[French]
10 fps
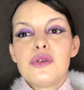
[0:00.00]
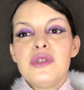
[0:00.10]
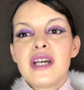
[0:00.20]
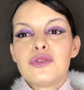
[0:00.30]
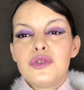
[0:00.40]
le
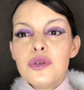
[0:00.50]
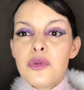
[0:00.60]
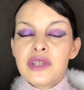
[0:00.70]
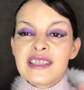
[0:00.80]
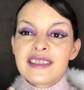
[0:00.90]
lien de
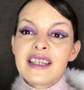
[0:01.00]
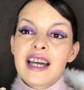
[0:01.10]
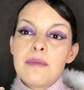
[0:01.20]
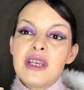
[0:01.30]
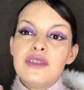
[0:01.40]
mon
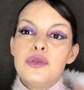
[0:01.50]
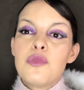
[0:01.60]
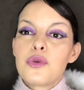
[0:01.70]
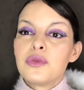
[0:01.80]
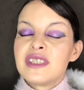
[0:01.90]
Instagram et de
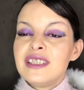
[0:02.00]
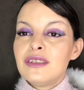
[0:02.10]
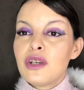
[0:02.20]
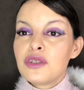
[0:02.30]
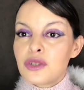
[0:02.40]
mon compte
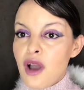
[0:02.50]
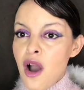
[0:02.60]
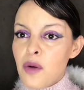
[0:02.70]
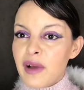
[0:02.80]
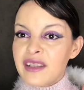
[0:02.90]
TikTok
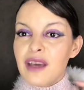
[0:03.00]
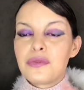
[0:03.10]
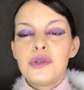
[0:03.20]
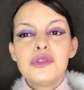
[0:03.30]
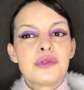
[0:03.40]
en barre
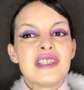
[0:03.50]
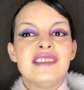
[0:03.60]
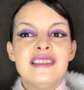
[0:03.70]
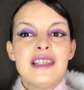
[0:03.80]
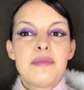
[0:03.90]
d'infos. Donc
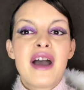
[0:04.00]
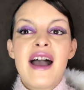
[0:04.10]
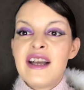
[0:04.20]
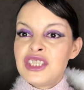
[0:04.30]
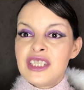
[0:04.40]
n'hésitez pas
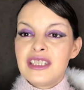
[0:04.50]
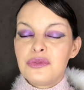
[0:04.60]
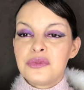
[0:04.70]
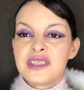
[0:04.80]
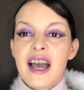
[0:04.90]
à checker
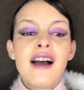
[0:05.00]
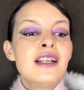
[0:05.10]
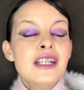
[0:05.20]
tout ça.